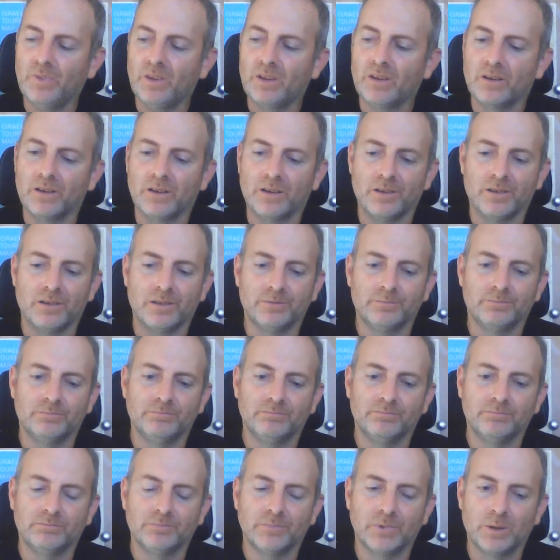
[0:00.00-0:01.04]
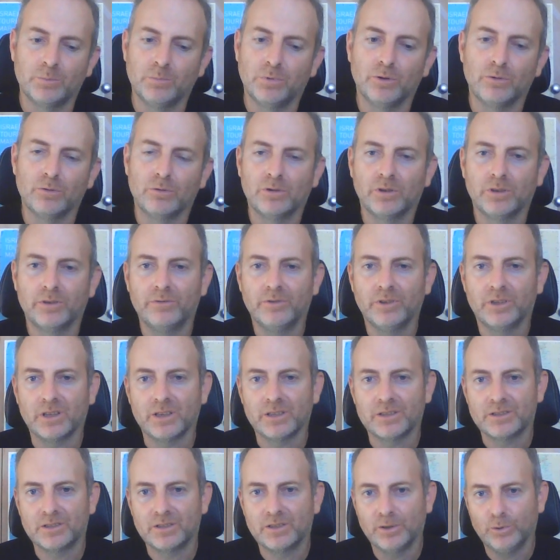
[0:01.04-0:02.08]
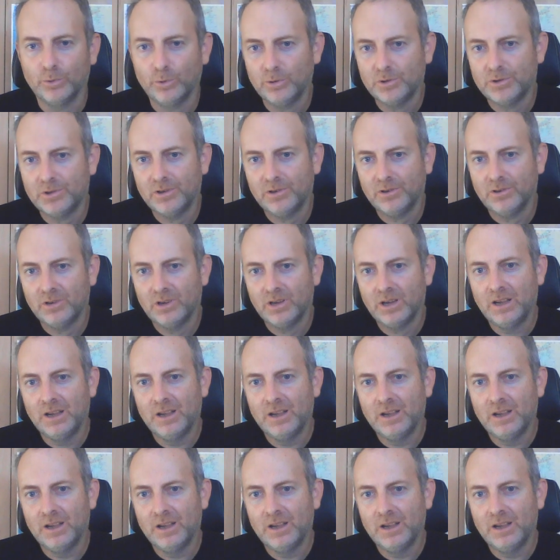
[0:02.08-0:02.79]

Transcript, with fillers: э, это было около 12 ночи,